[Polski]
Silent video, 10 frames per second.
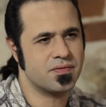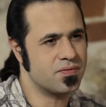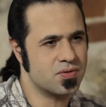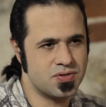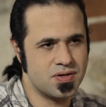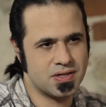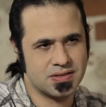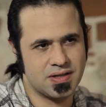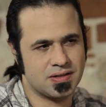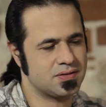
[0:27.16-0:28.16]
w rodzinie
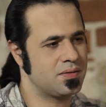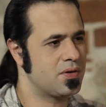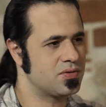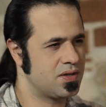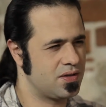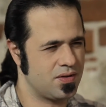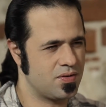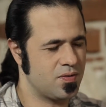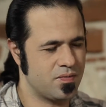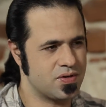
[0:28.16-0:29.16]
z nas nie miał
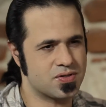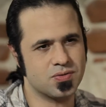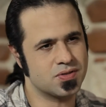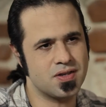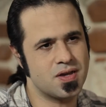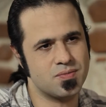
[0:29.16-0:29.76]
żadnego wykształcenia